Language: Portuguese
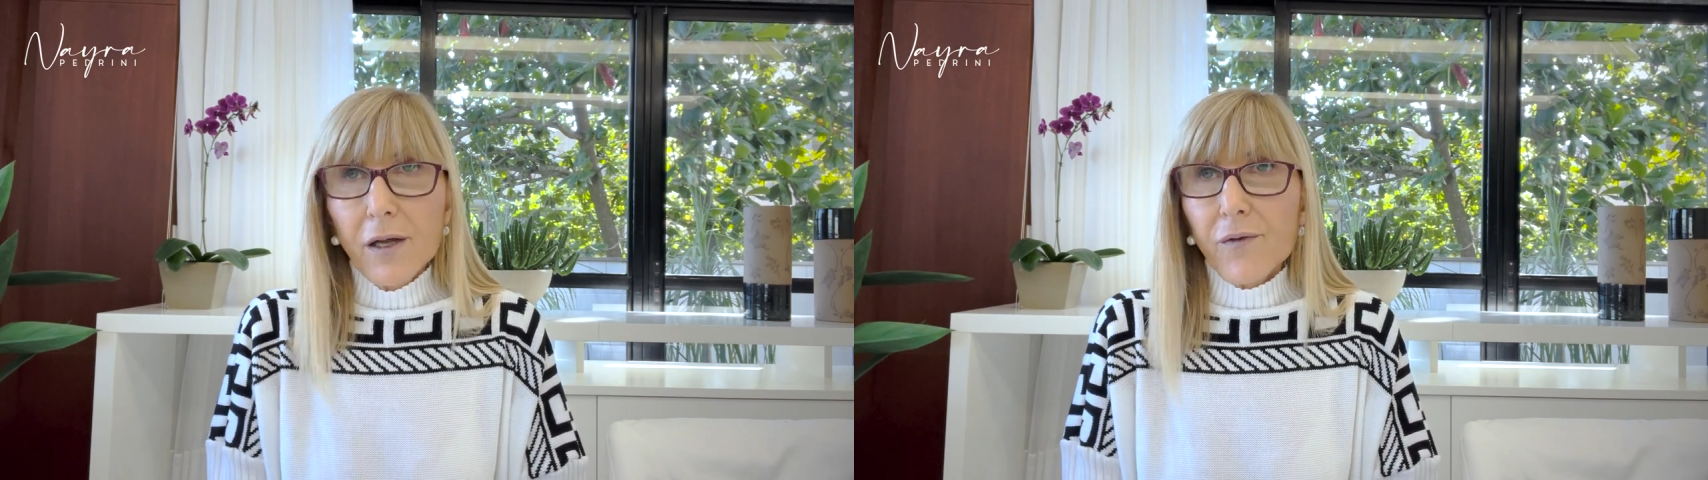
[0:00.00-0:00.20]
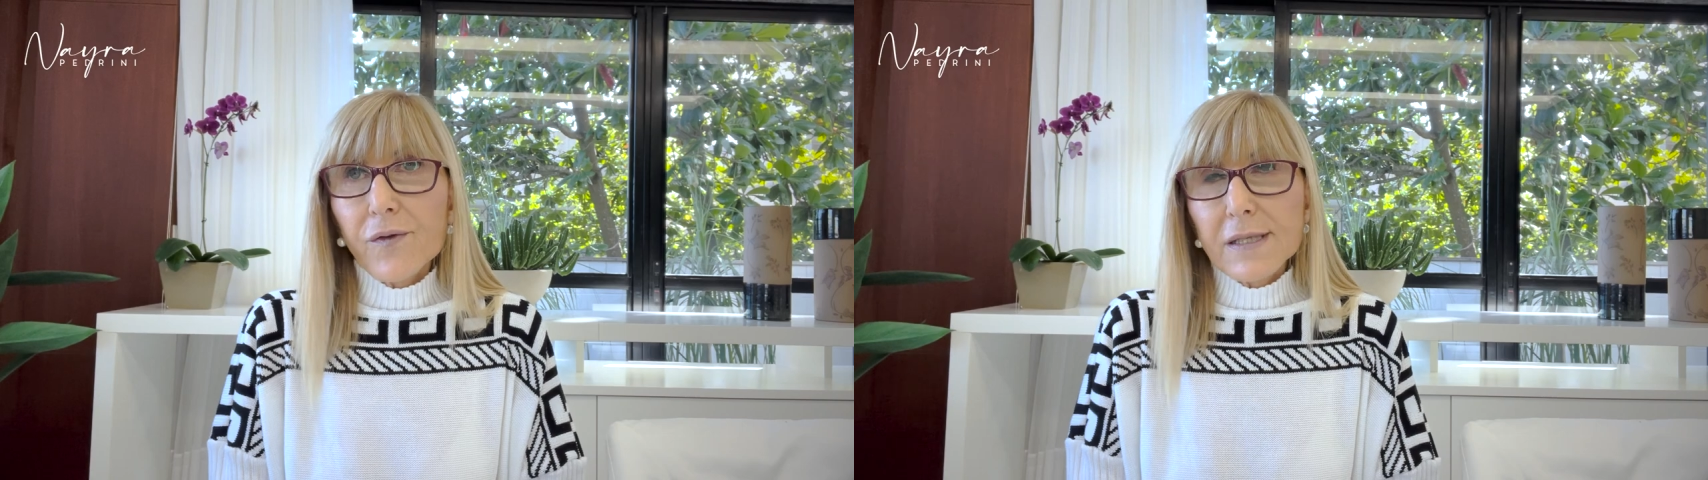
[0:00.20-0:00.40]

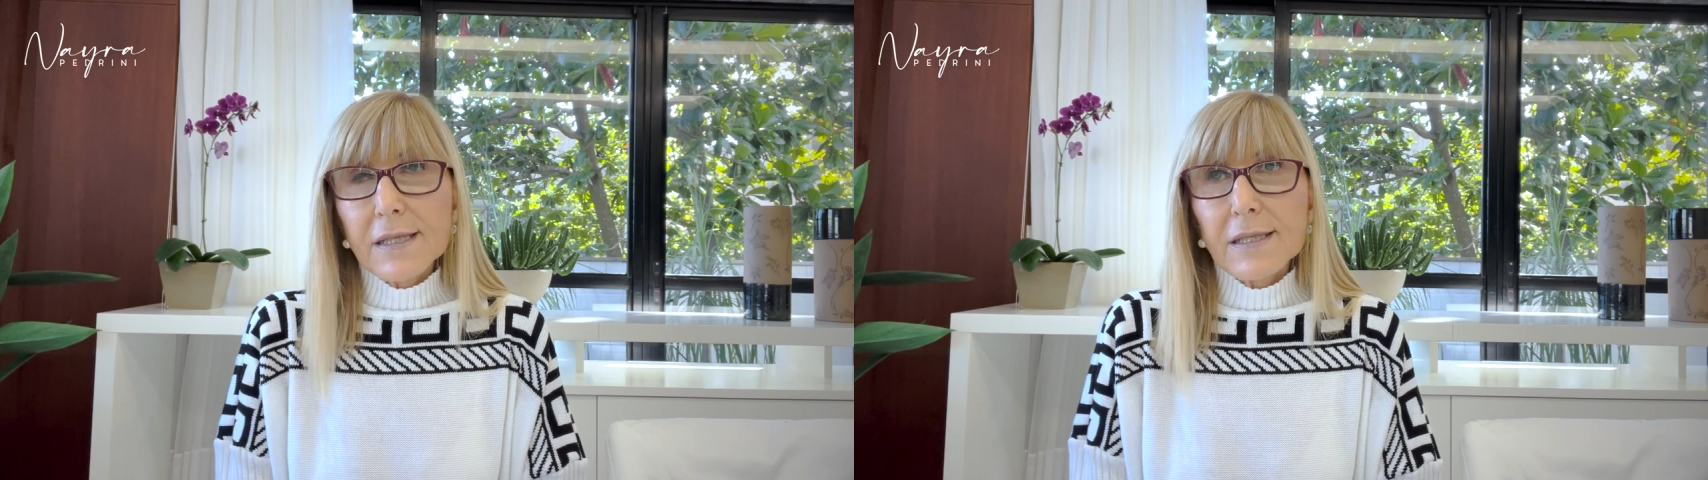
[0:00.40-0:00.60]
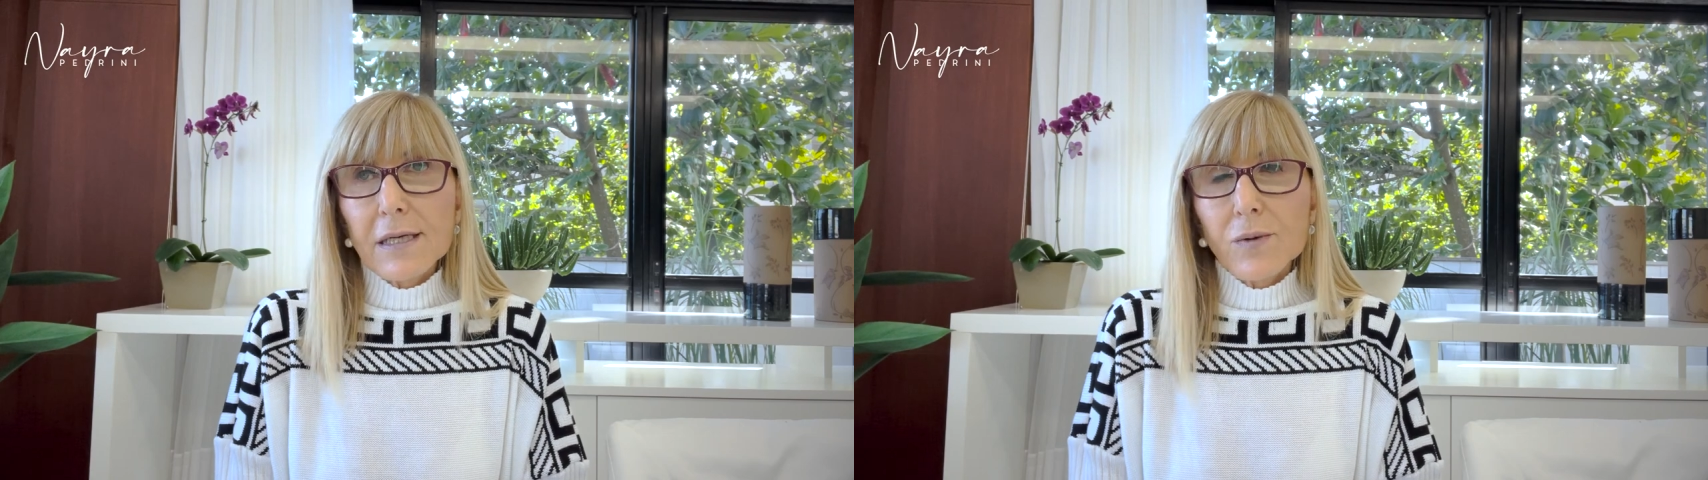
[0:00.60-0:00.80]
fosse
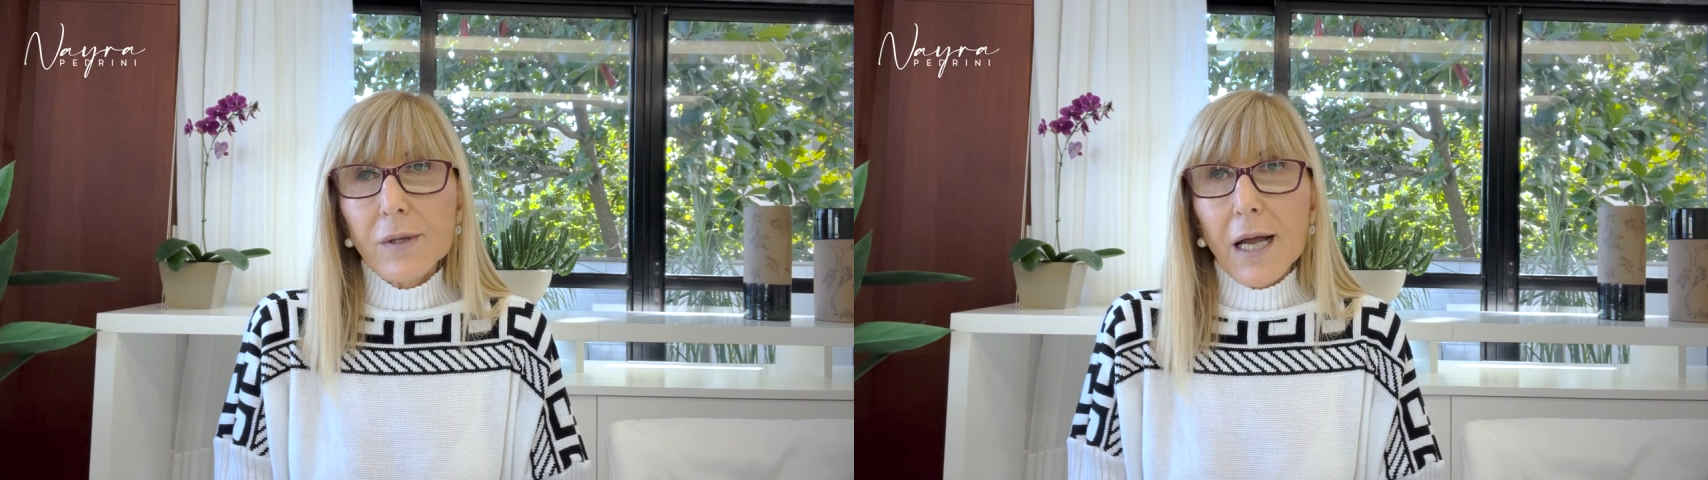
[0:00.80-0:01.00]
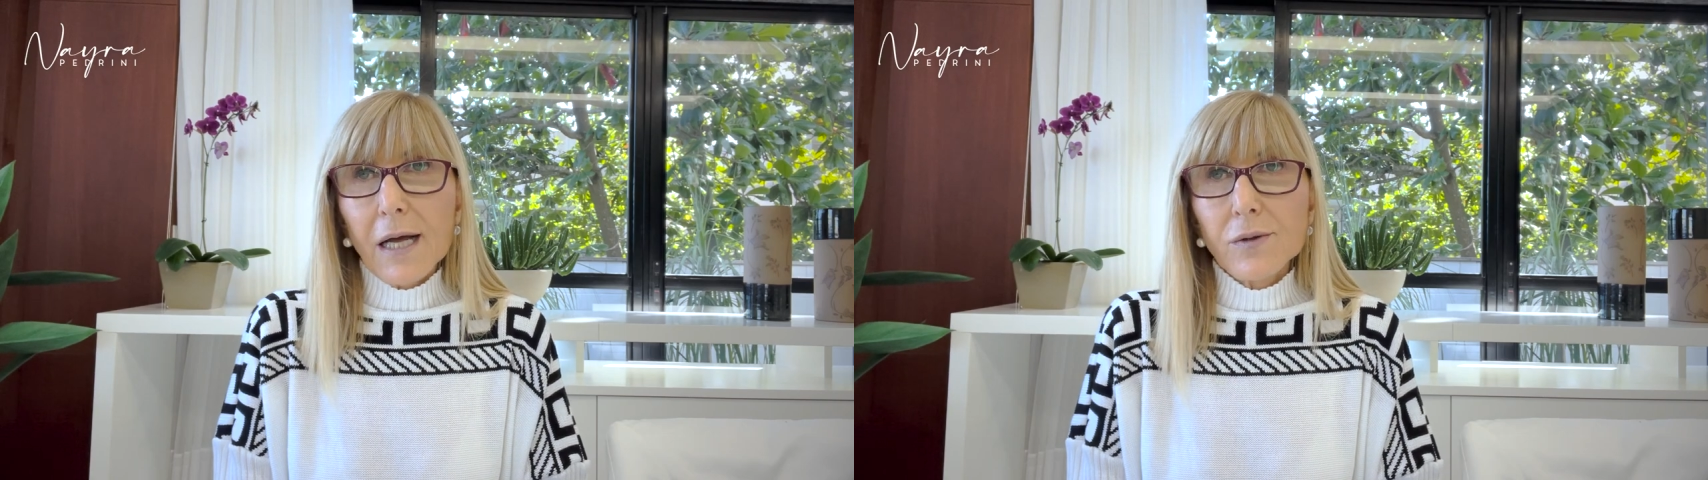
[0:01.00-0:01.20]

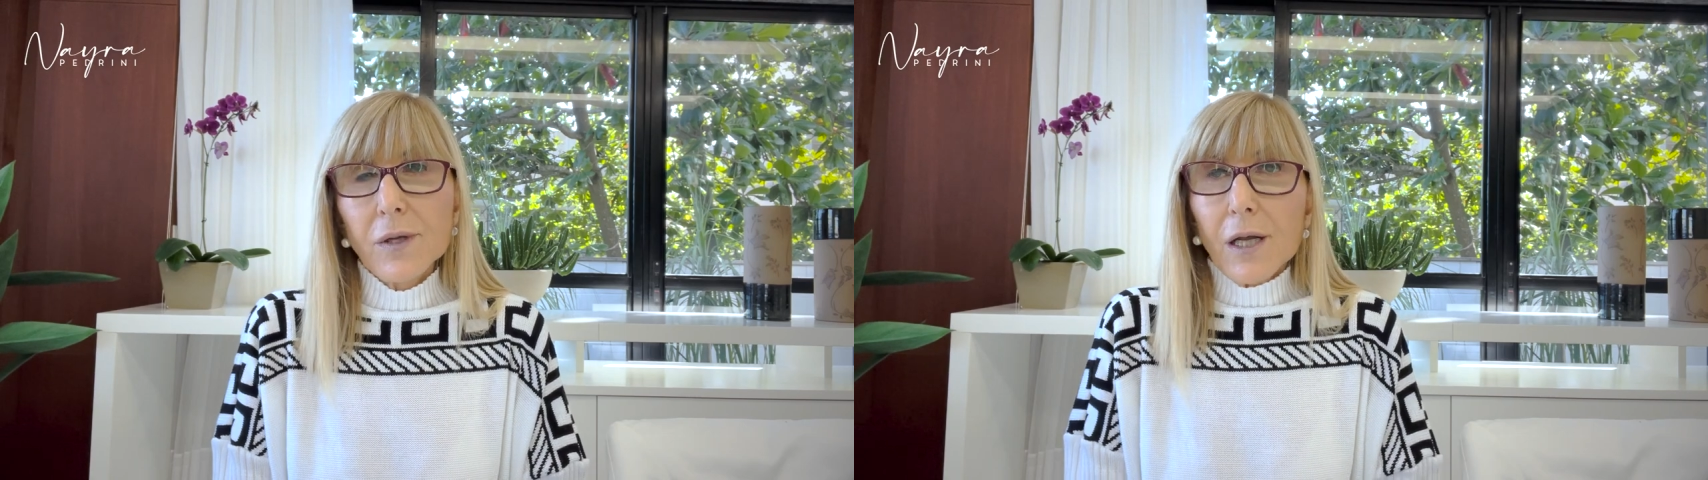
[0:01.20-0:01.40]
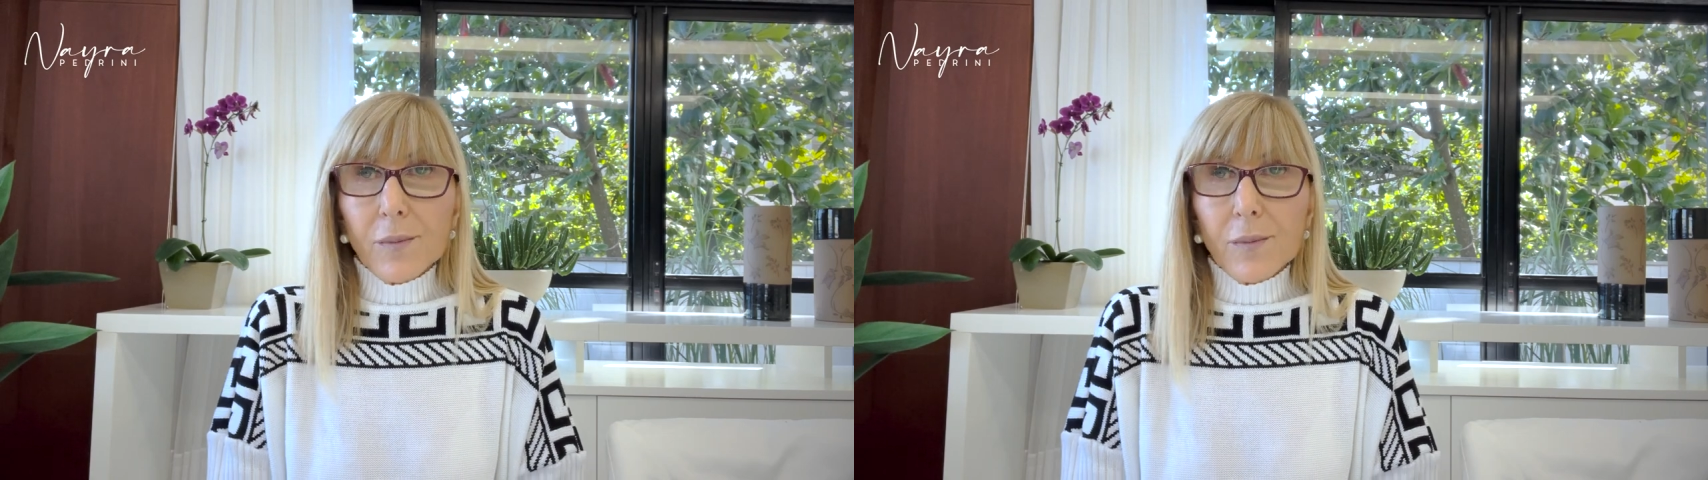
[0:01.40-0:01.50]
executado.